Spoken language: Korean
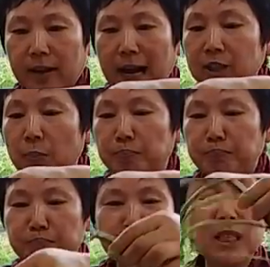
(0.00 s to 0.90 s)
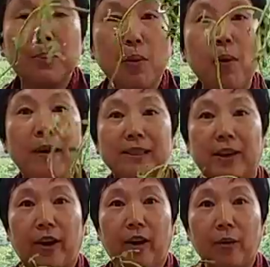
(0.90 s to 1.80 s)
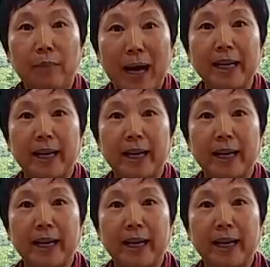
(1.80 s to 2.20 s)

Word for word: 가서 뿌리째 뽑아왔어요. 많이.